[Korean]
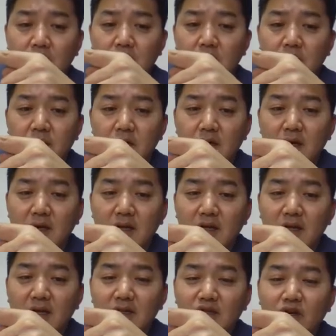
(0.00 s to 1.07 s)
어,
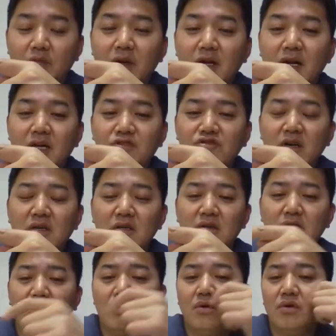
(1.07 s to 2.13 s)
덤벨 가지고 하는
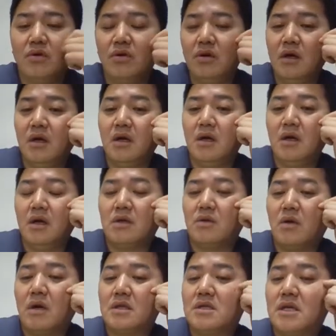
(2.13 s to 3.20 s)
걸로
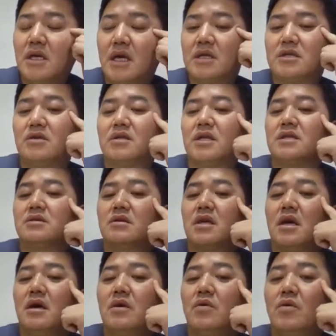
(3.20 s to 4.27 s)
똑같이 해서 다섯
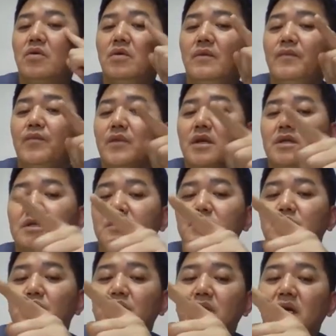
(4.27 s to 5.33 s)
개 하고 지금
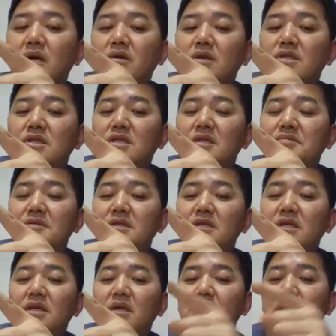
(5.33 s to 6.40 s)
여기 한 거 있죠?
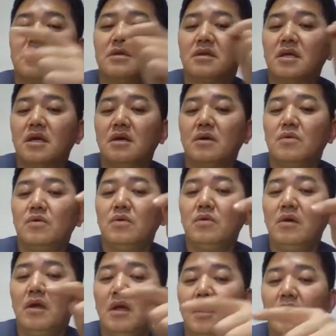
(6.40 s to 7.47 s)
딥스 다섯 개
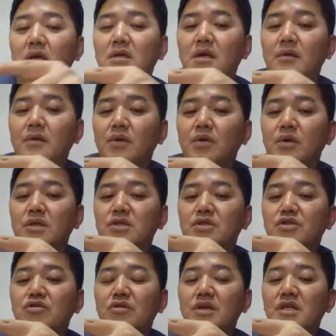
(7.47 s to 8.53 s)
하고 그 다음에 여기
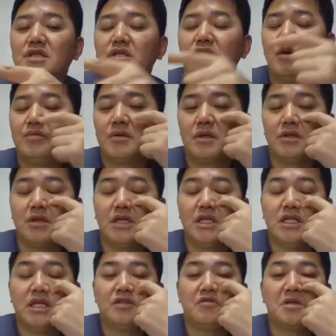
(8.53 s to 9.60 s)
줄넘기 이제 더블 언더
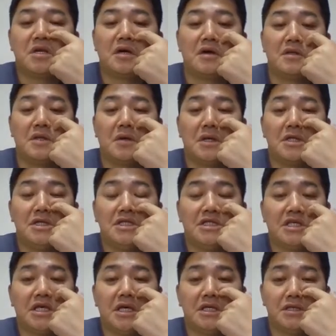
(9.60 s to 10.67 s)
2단 뛰기라고 하는데 한 20개